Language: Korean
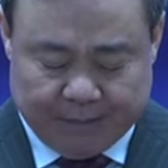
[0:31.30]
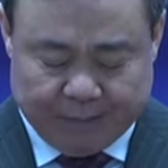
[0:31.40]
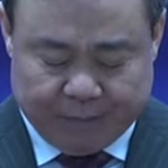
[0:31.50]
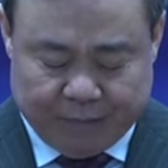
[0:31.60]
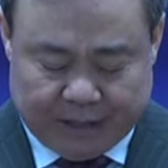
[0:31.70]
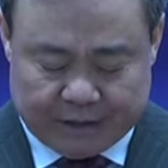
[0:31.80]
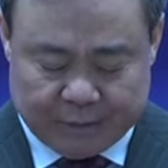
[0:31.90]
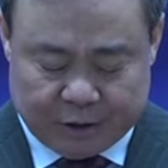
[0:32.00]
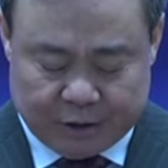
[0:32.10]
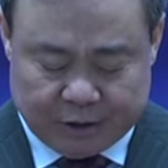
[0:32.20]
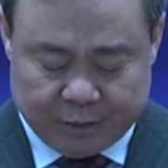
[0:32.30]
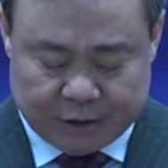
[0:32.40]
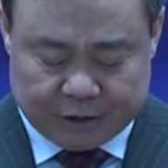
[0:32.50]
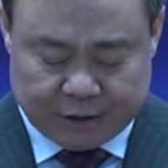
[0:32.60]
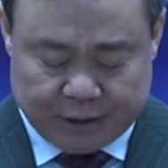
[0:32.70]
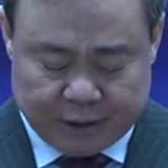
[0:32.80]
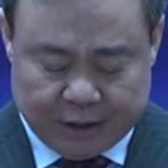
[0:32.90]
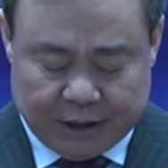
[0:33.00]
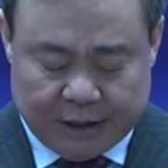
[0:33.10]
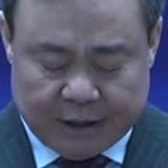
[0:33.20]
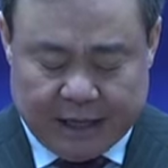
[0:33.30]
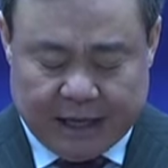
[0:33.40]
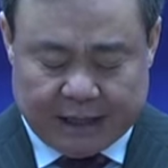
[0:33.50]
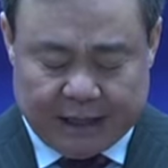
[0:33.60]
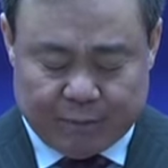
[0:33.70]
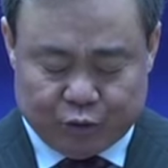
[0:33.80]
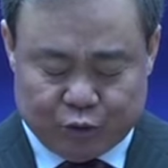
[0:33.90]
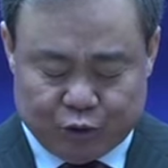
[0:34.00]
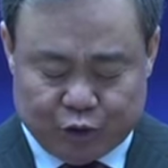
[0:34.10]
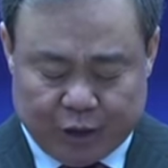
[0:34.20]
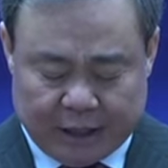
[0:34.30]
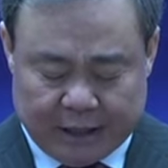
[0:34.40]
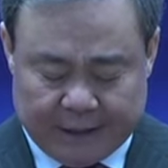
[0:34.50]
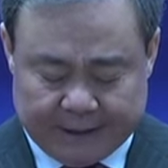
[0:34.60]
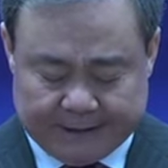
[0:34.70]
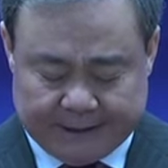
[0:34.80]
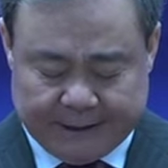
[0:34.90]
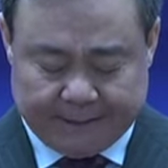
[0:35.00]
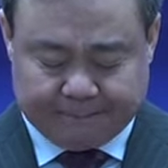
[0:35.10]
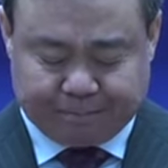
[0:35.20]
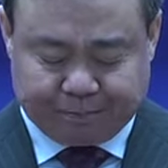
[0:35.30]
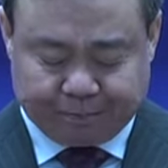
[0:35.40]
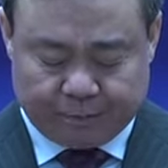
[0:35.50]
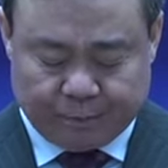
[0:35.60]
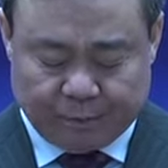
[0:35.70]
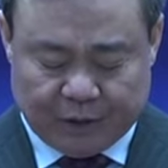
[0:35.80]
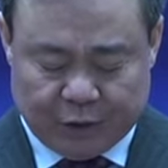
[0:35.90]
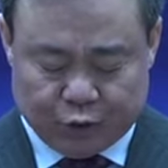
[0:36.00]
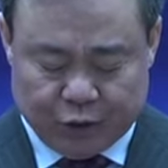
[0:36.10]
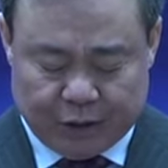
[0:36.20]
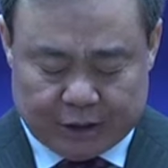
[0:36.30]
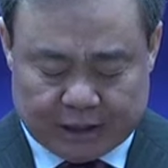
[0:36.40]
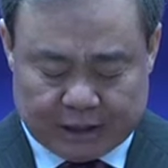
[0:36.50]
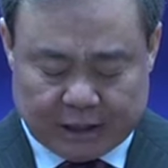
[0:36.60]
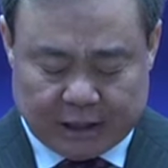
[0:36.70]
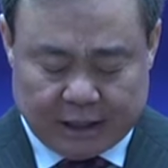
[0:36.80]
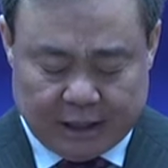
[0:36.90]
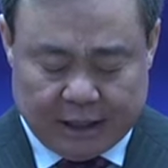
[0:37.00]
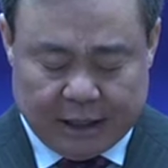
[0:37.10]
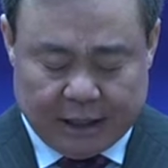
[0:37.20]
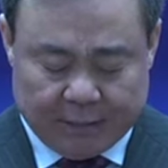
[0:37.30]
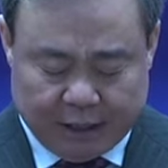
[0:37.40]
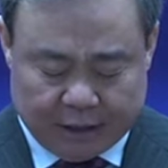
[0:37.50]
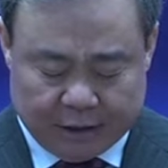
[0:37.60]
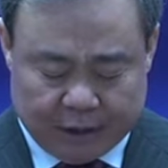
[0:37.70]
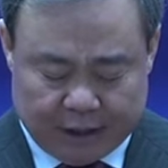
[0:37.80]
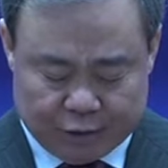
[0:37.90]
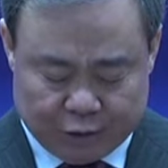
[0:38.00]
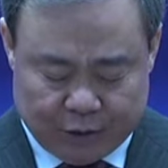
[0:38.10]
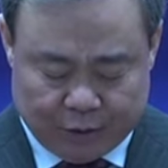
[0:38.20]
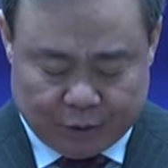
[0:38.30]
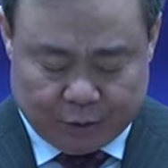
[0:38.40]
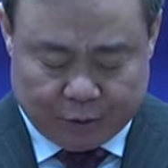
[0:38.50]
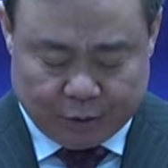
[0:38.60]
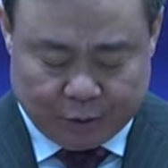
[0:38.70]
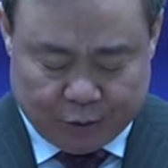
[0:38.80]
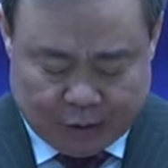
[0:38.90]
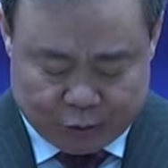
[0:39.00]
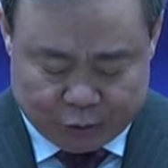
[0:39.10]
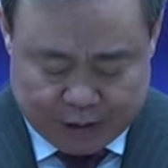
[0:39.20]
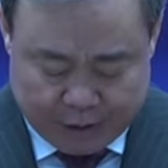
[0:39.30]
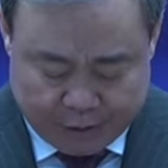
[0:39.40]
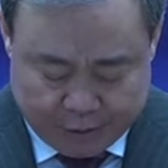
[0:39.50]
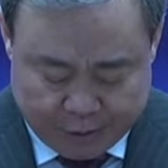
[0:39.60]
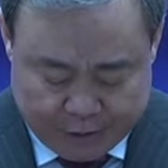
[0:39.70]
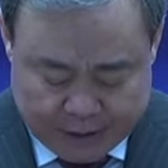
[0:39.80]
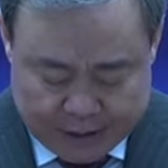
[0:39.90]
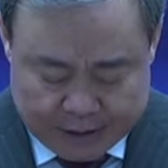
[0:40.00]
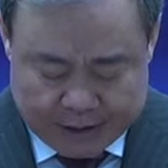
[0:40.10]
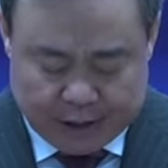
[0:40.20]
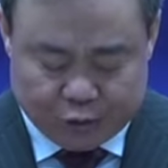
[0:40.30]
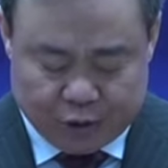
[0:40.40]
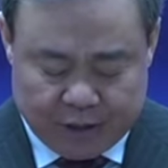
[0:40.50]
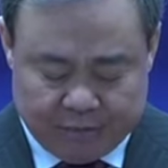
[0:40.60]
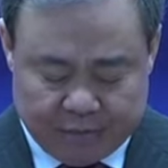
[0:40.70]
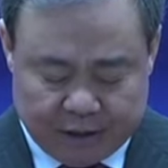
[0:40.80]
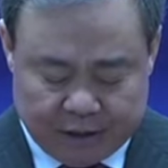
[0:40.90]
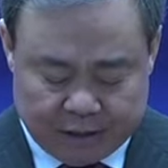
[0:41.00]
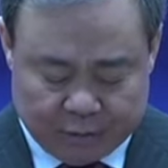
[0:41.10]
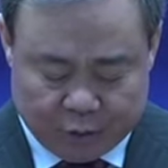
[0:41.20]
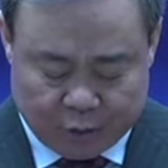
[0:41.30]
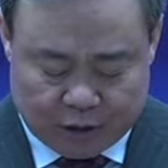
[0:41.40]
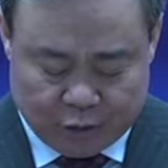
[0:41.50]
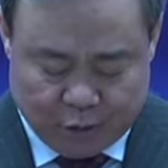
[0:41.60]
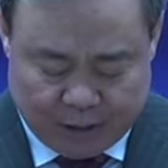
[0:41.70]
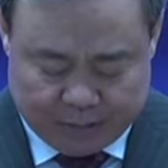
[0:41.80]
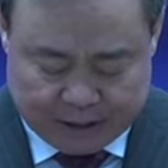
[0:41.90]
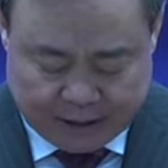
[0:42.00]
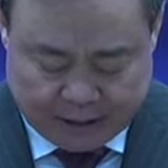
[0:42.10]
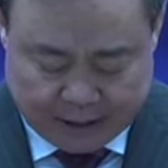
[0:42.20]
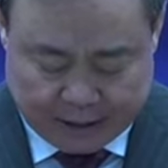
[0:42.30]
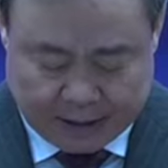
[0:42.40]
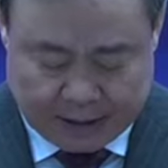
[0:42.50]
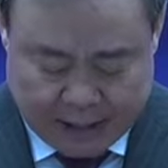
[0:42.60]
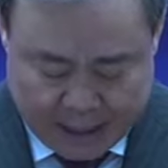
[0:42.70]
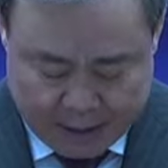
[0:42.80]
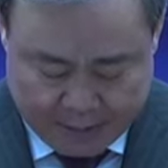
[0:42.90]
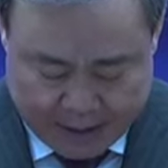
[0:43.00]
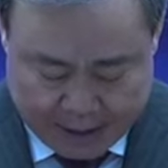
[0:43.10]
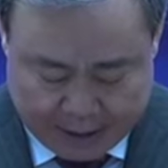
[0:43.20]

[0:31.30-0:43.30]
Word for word: 말씀을 들으면서 내 안에 무슨 죄가 있는지 죄를 찾아 발견할 수 있도록 도와주세요. 예수님 이름으로 기도합니다. 아멘.